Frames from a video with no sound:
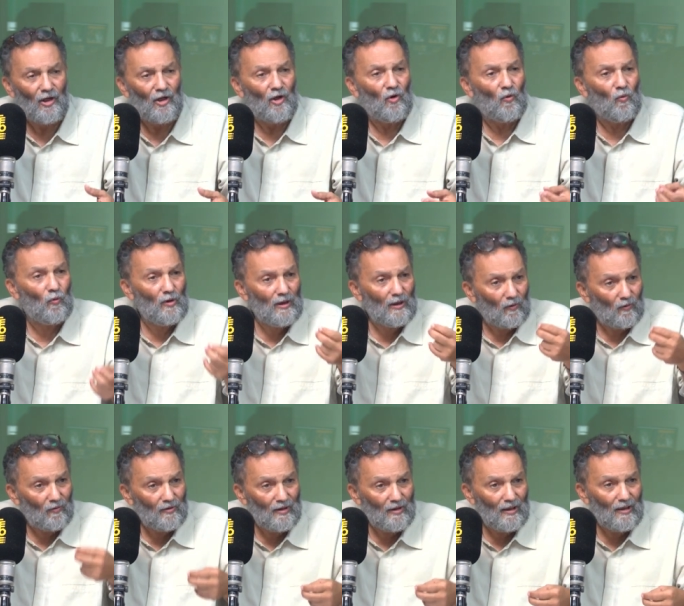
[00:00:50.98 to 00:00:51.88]
واللي
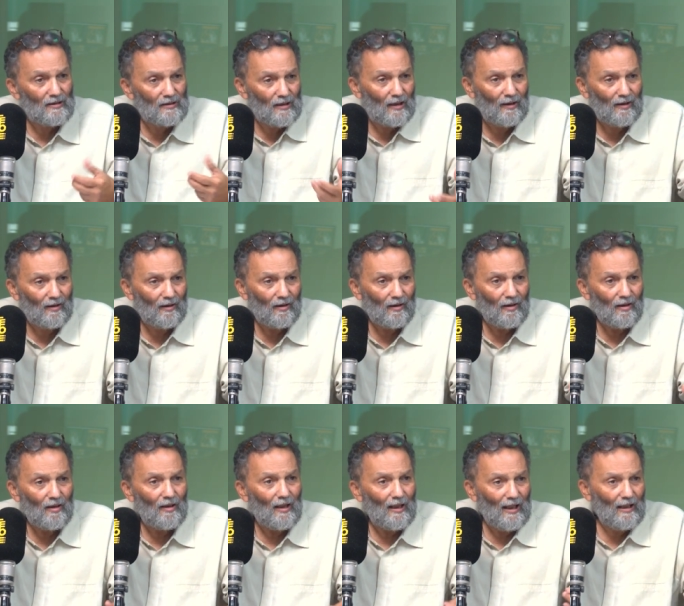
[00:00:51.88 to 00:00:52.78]
قلناه صار
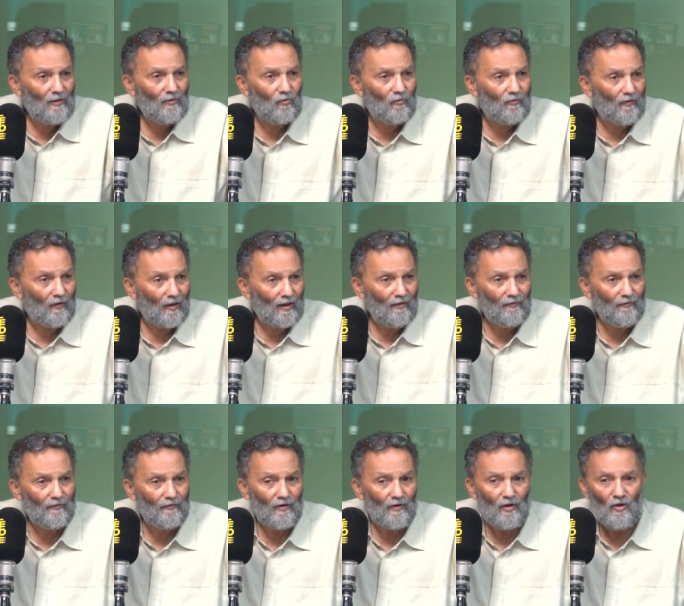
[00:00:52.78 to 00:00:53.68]
حطوا في
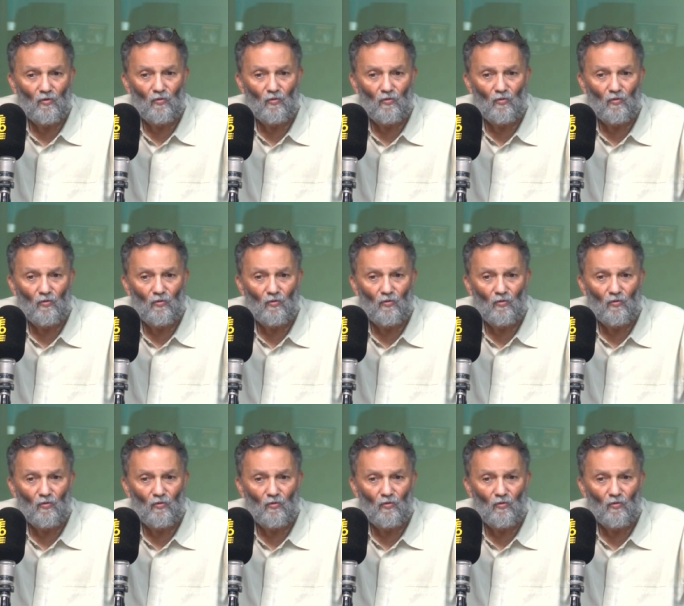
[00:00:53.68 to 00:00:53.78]
الرف